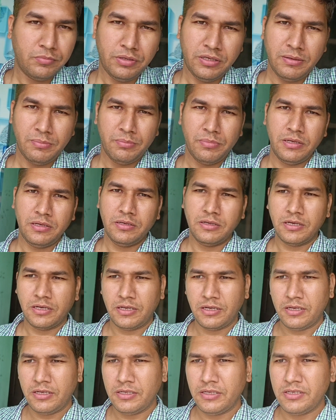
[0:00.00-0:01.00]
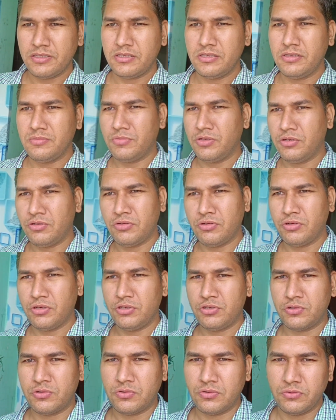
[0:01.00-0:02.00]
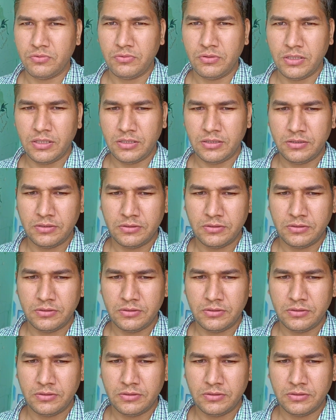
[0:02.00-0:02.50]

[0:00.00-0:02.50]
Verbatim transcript: मेरा मन करेगा ना किसी दिन मैं नौकरी छोड़ दूंगा